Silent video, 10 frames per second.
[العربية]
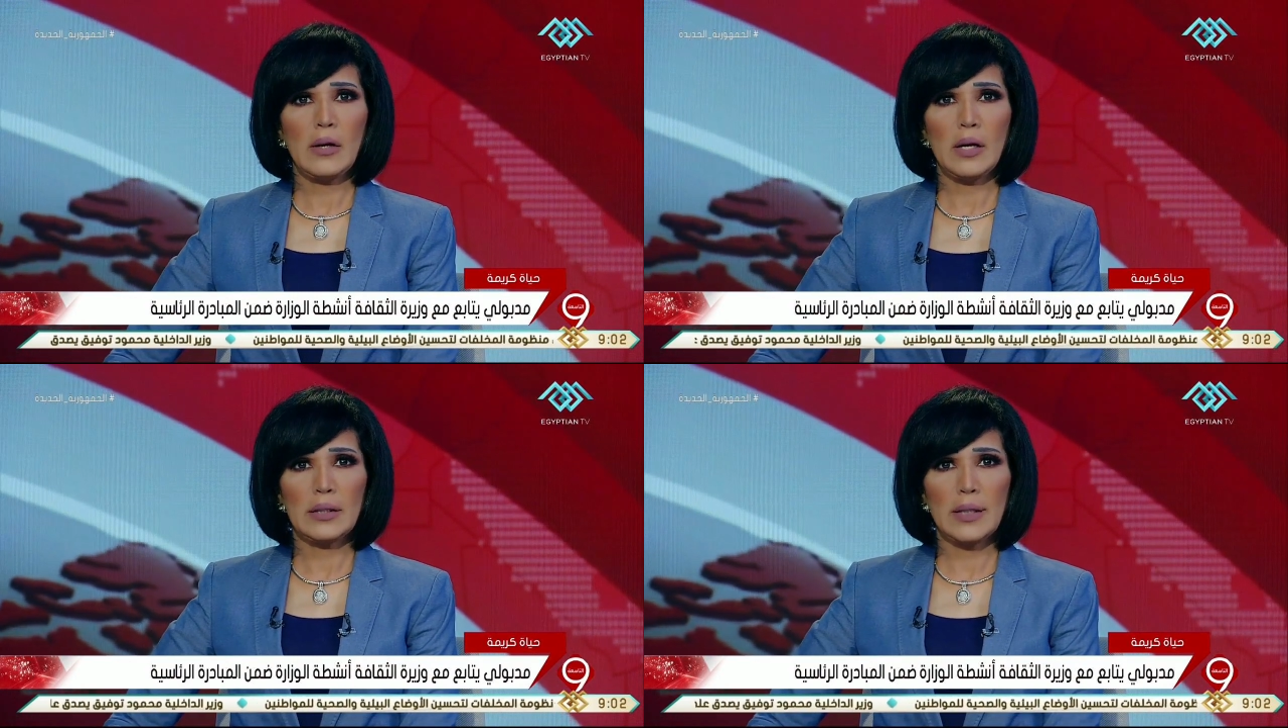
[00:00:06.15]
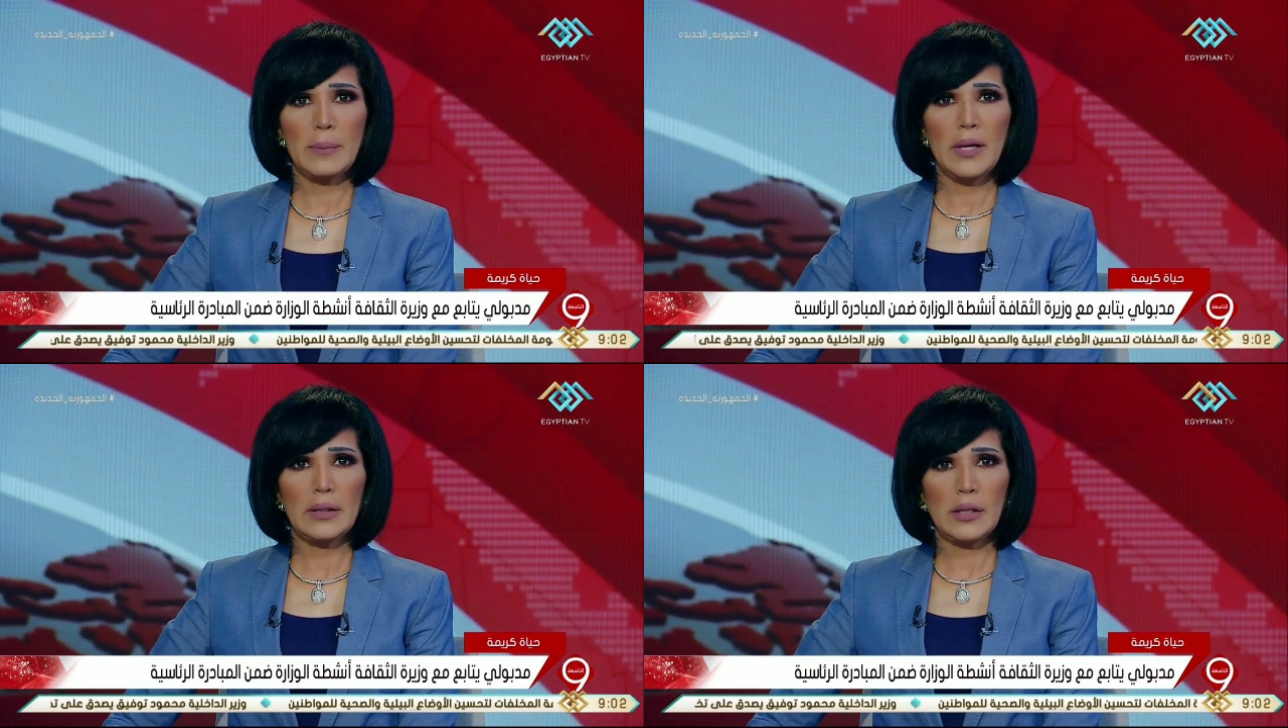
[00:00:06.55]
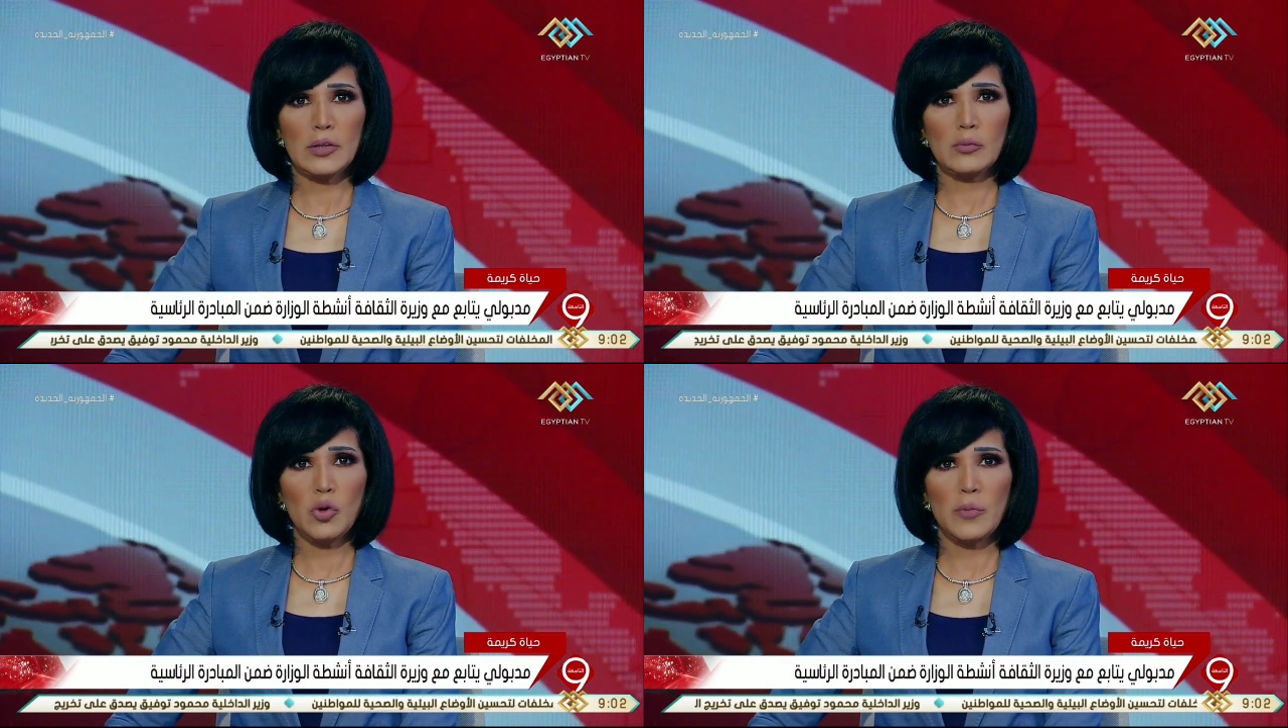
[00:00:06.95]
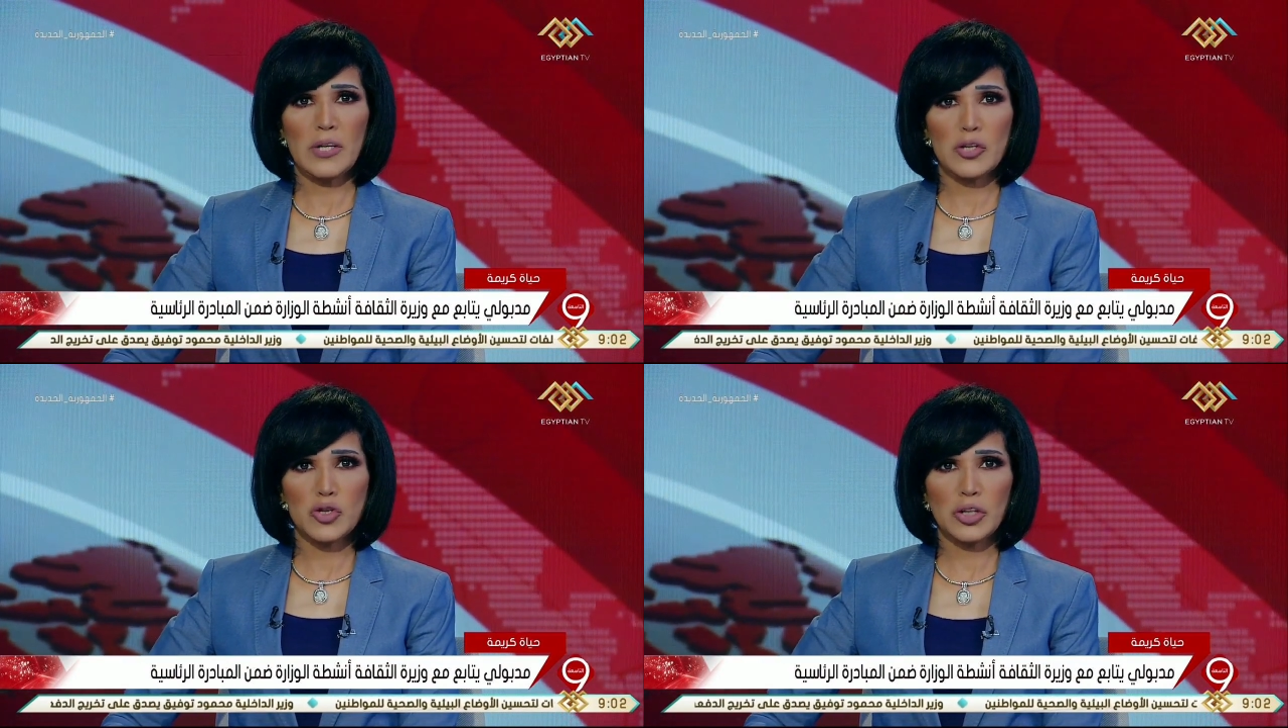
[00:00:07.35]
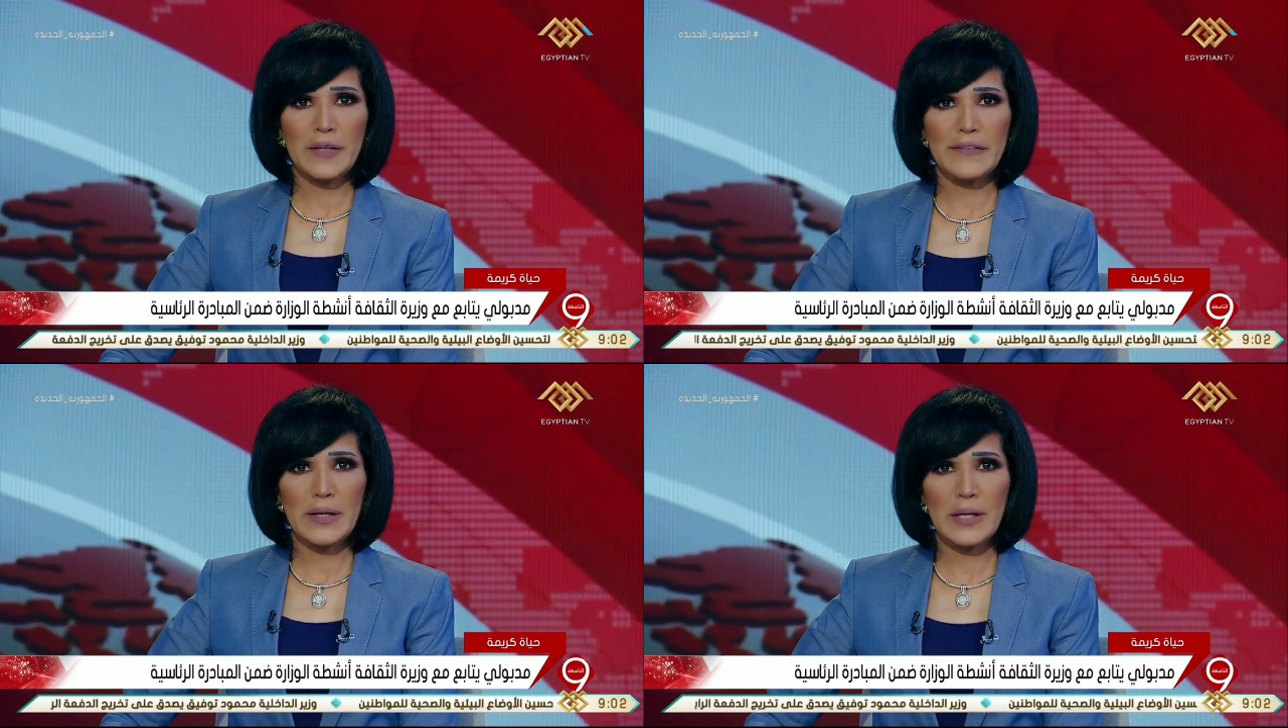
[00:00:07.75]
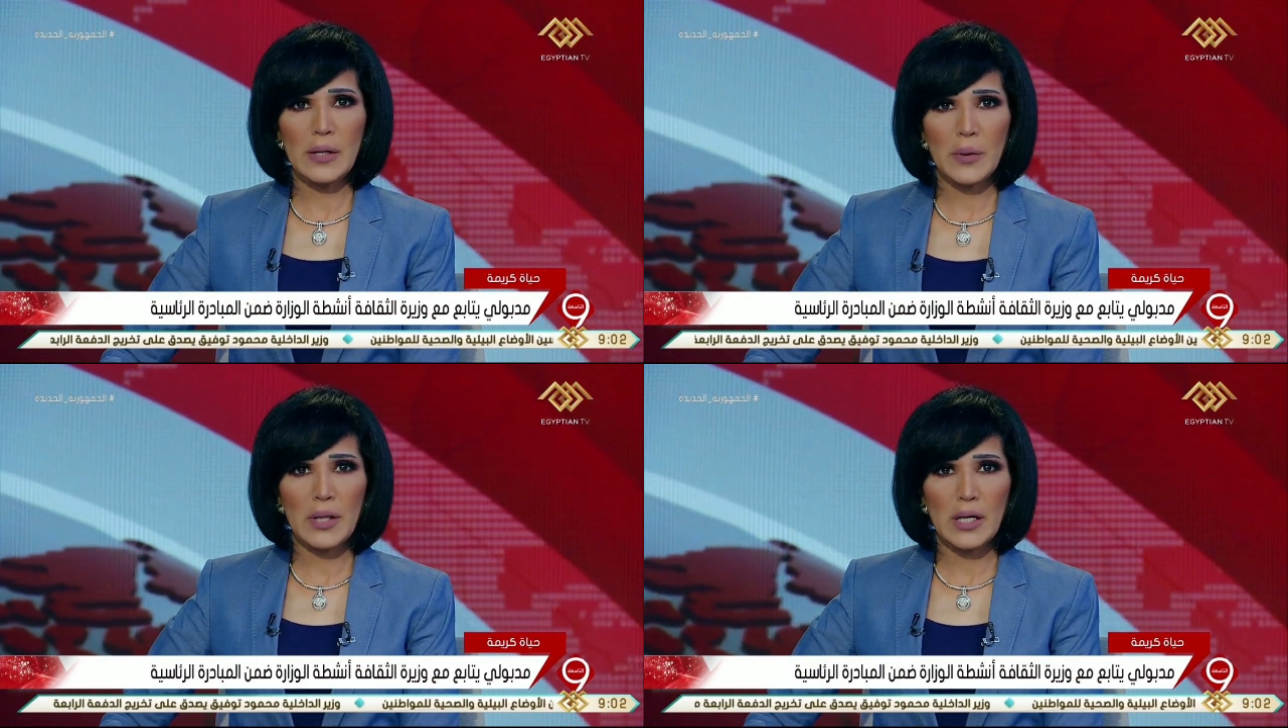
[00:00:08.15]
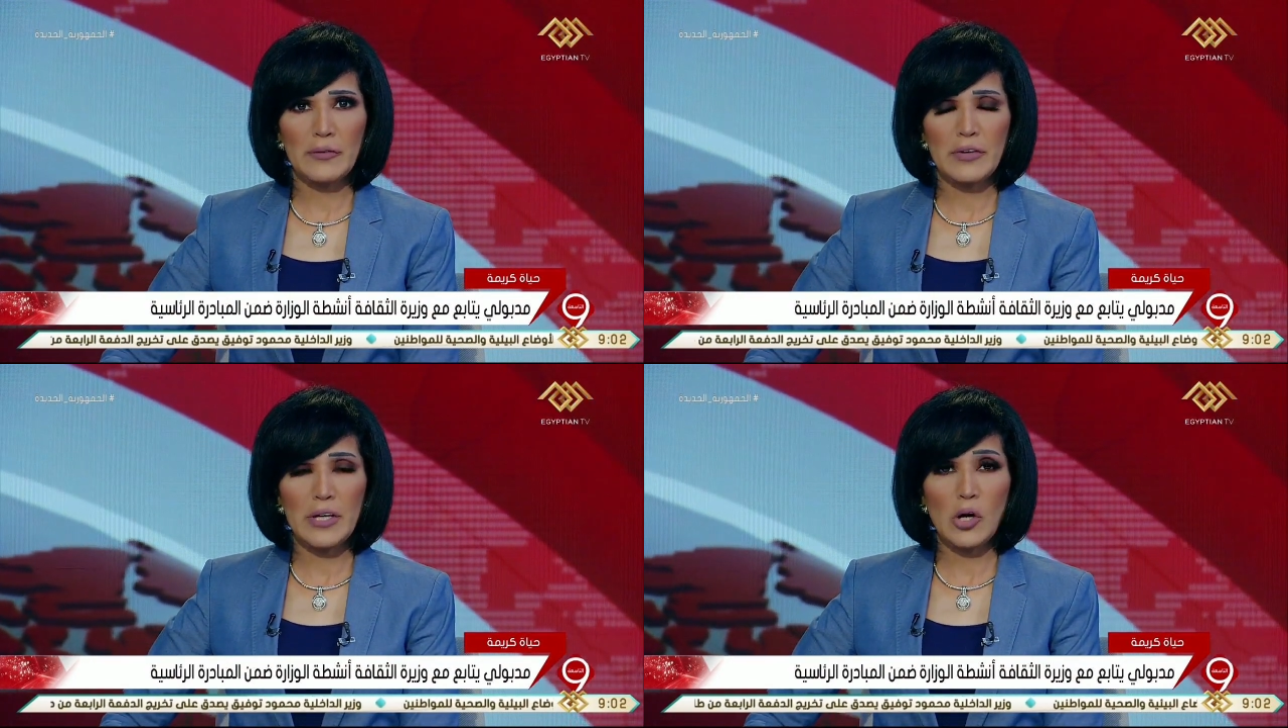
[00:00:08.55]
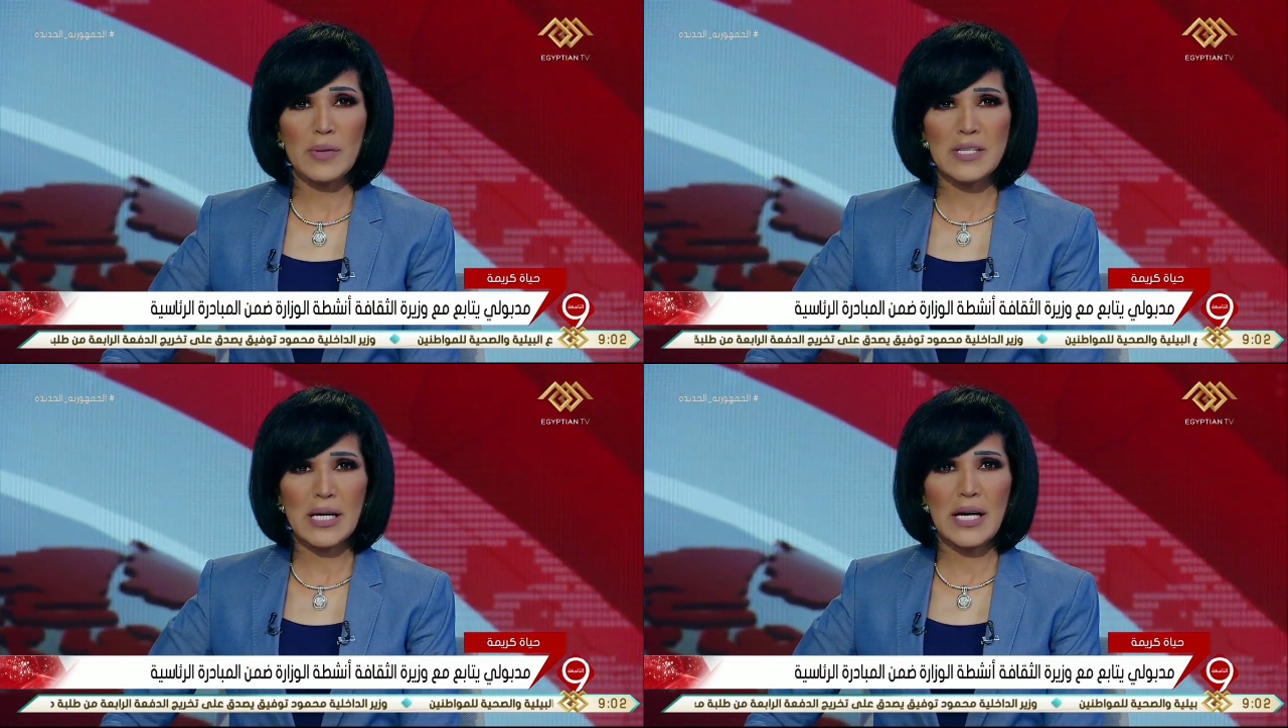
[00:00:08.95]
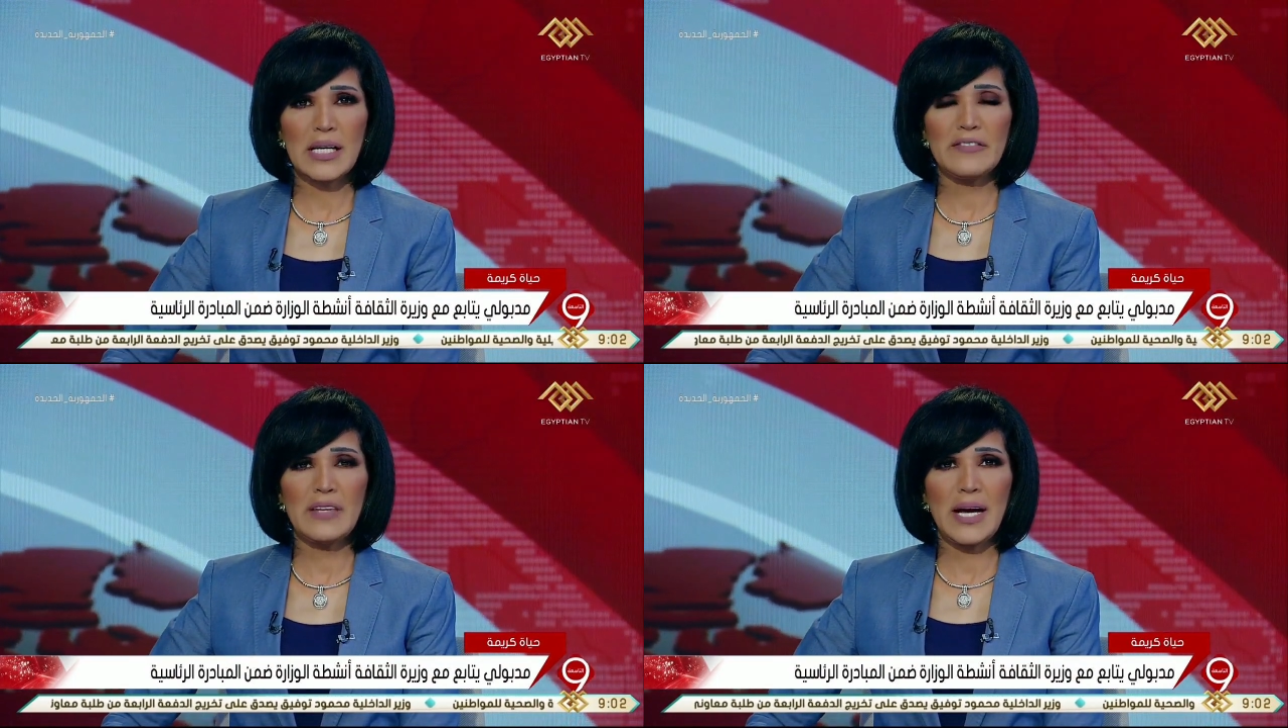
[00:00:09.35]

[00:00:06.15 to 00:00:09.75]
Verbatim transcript: وتم تقديمه من أنشطة فنية وثقافية ومسرحية في